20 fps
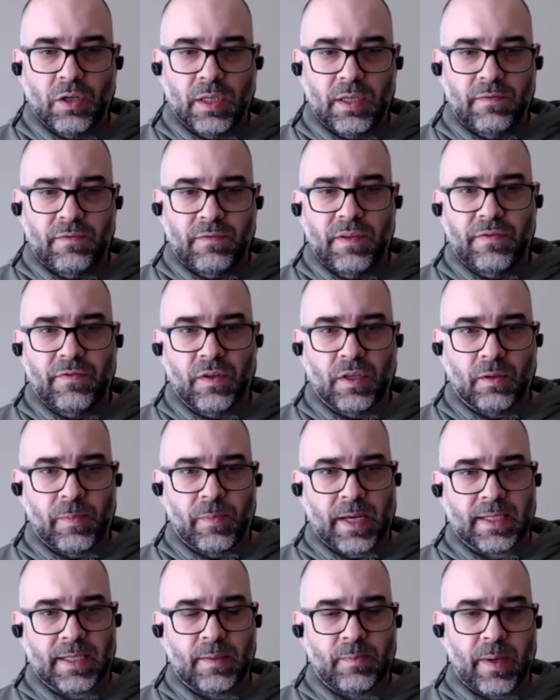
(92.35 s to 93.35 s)
qui vivote
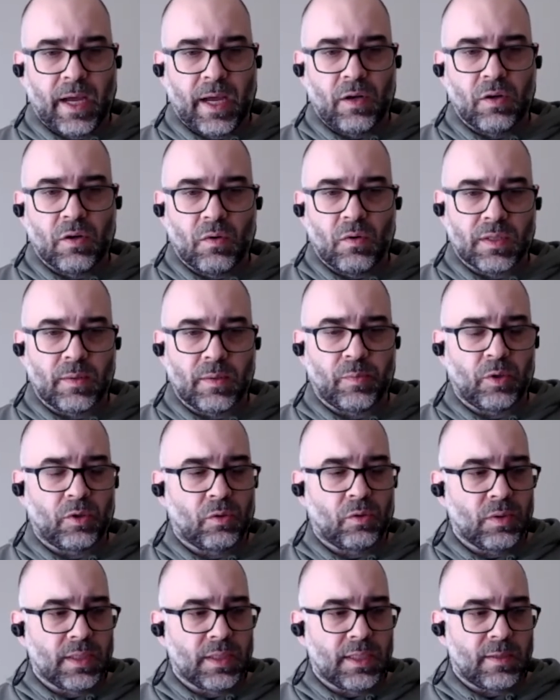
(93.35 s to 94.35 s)
par-ci par-là, qu'on ne sait pas
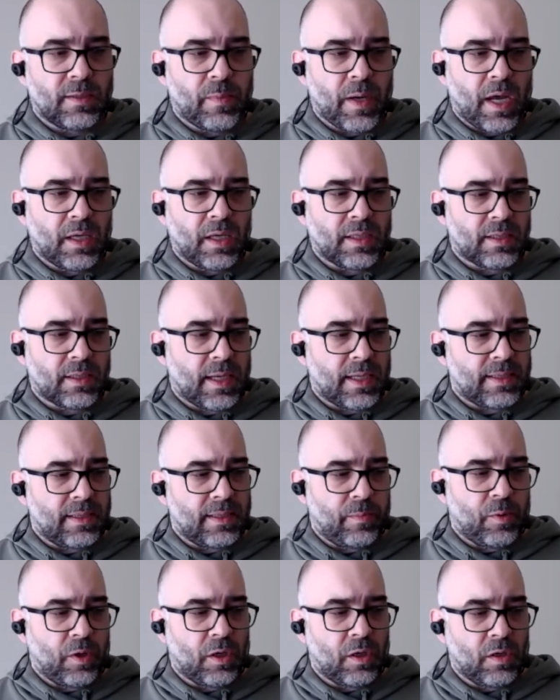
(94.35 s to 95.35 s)
trop ce qui se passe à cette
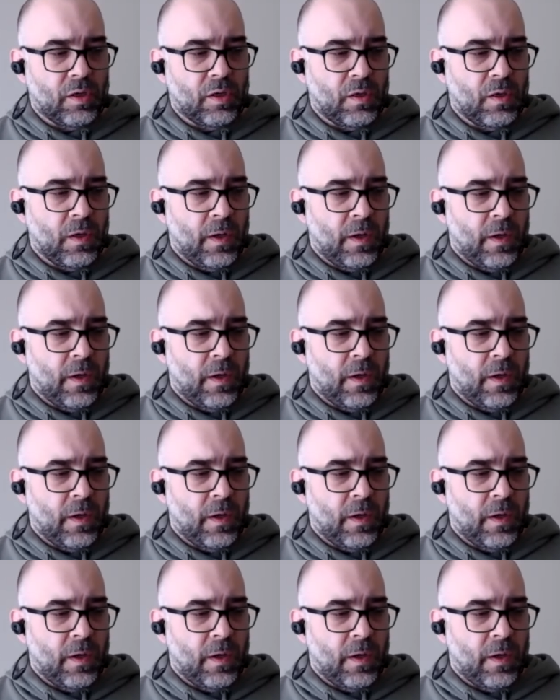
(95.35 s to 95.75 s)
époque-là.